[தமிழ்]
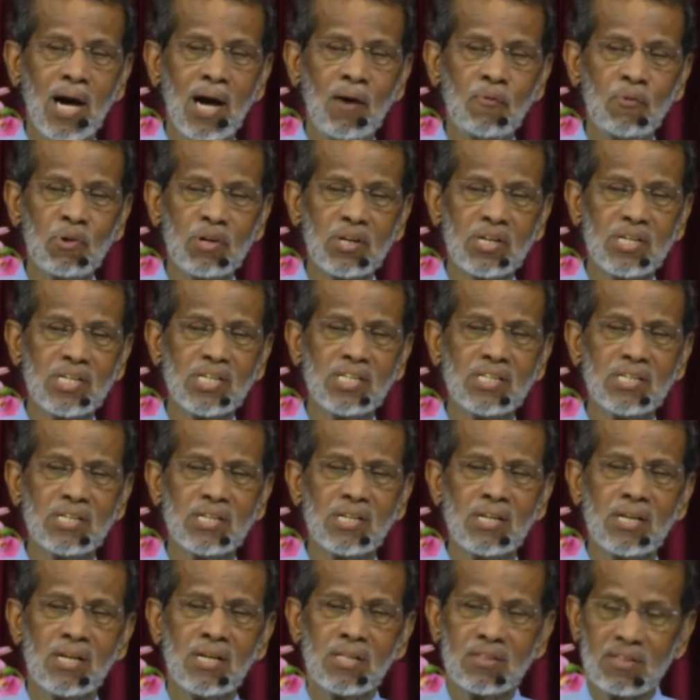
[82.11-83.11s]
அவருக்கு
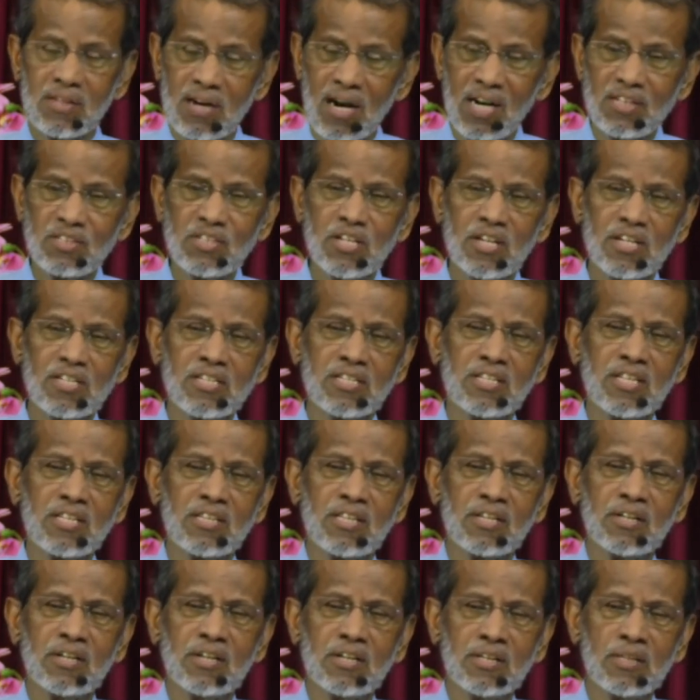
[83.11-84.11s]
திராட்சை
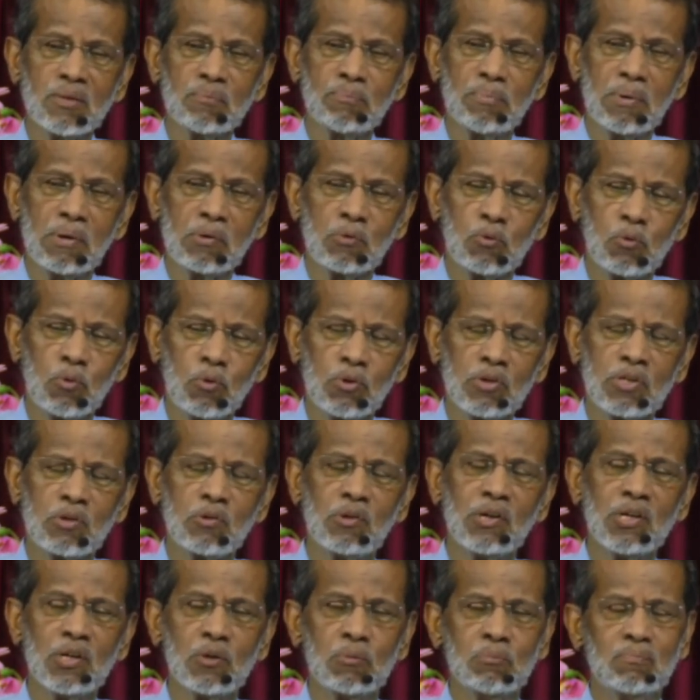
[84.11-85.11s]
ரசத்தை எடுத்து கொடுக்க
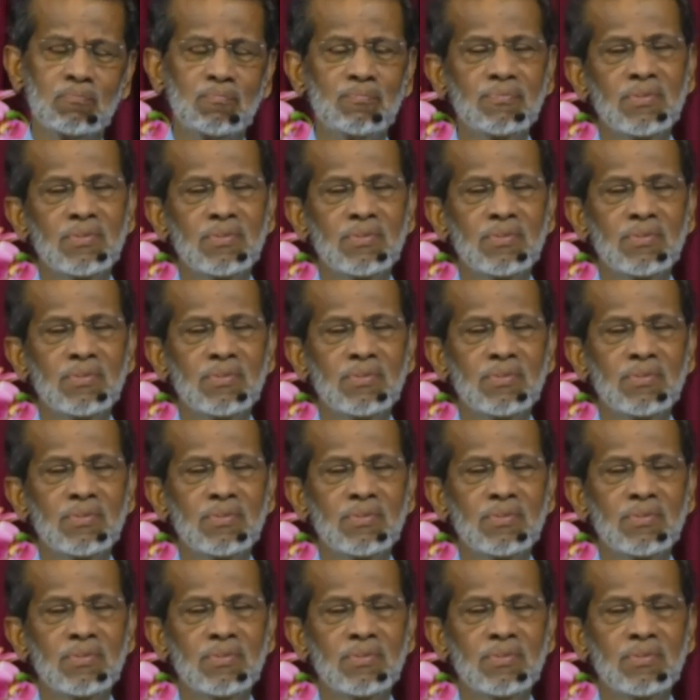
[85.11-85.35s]
வேண்டும்